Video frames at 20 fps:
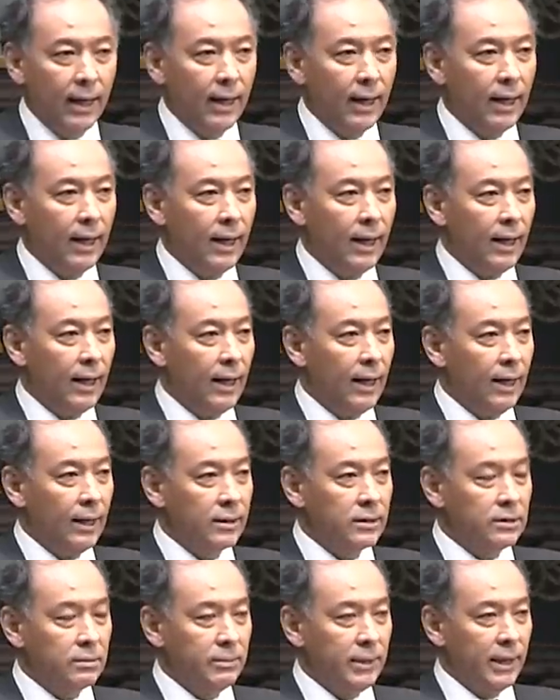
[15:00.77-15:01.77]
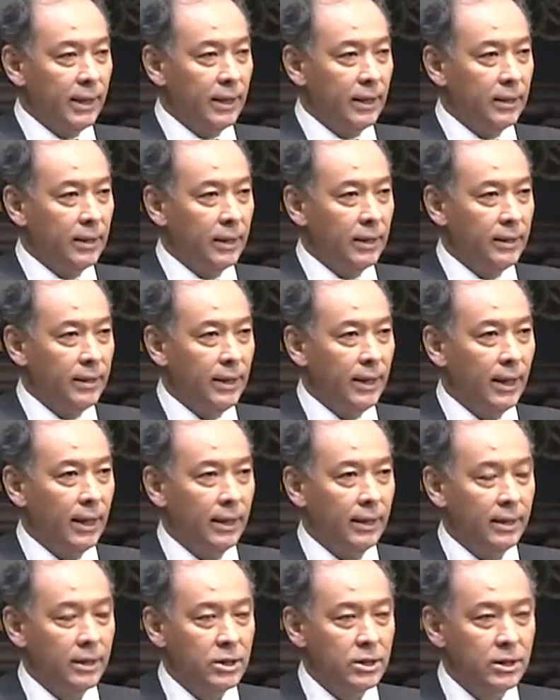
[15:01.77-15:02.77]
あ積み上げ的
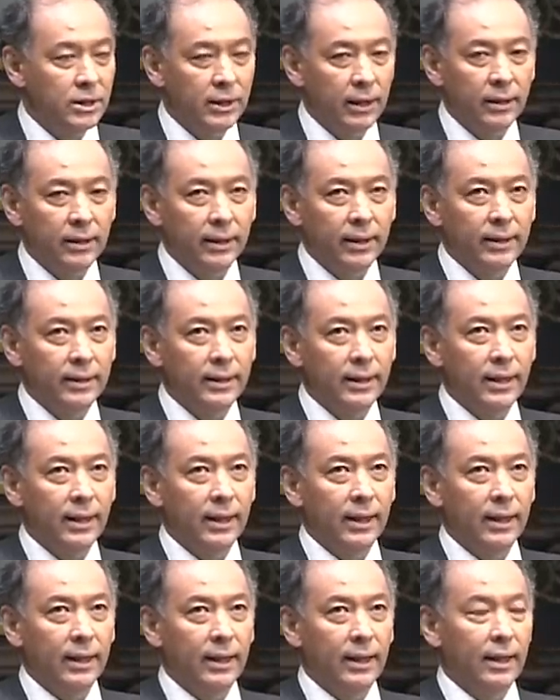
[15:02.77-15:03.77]
なあるいは実験的な